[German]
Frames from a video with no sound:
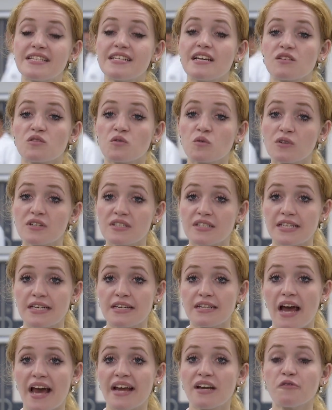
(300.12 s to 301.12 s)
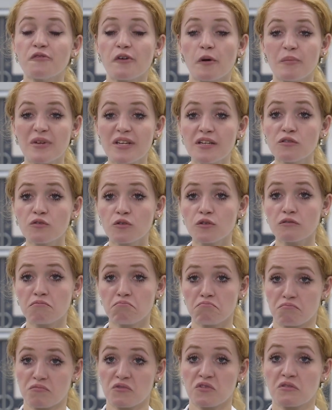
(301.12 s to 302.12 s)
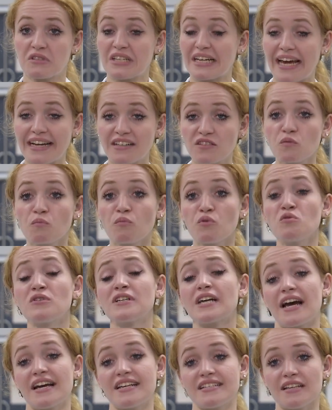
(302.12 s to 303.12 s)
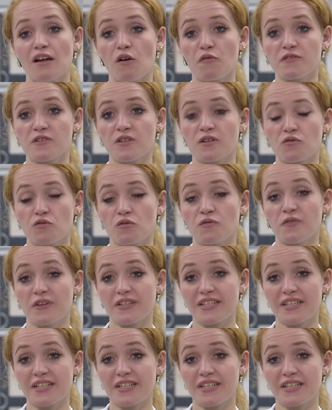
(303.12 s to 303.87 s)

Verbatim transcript: sie ja so gesehen eine Verbindung direkt zum Blutkreislauf sind und wir